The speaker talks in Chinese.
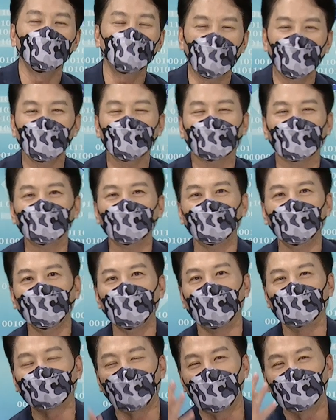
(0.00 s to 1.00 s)
人愿意跟着
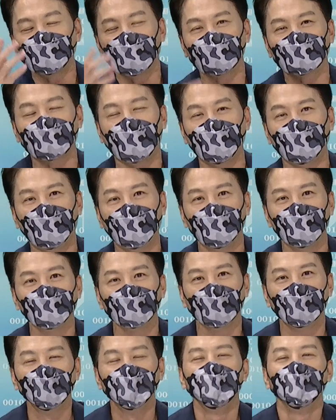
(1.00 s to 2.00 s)
利豪打江山吗？
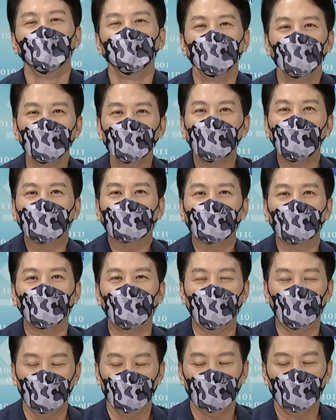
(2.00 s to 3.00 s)
因为各
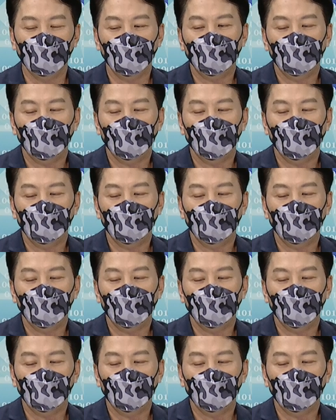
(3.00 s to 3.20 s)
位。